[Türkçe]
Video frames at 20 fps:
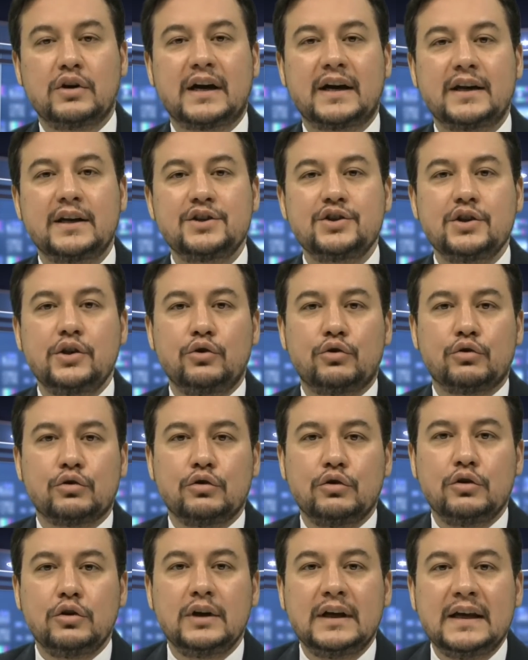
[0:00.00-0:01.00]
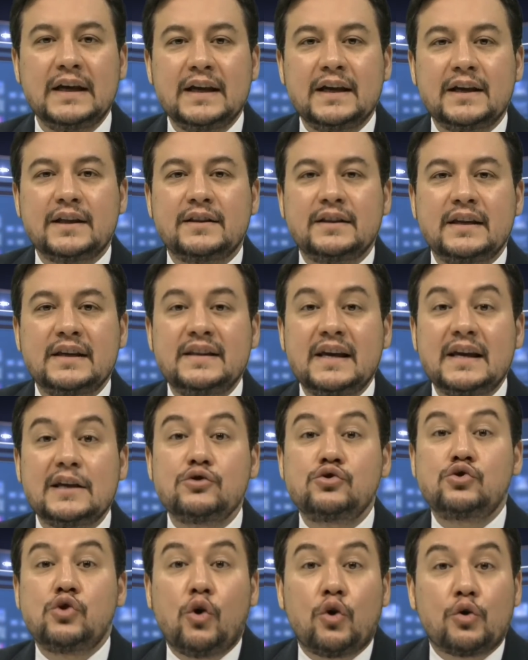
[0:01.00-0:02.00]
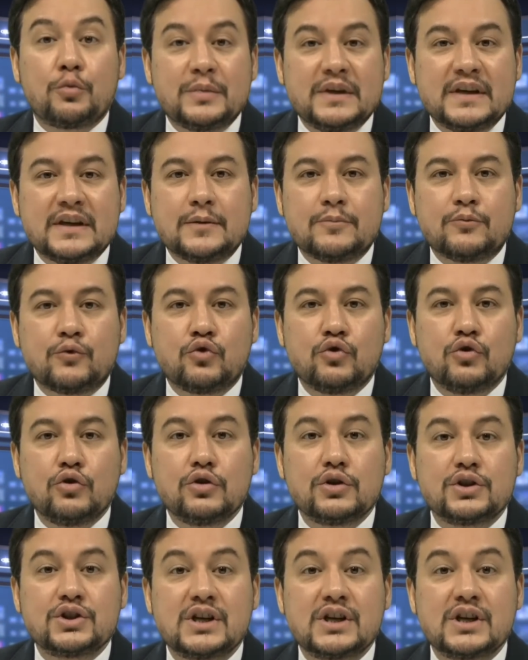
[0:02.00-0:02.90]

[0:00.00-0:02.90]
Karacaoğlu neden sormayayım diyor.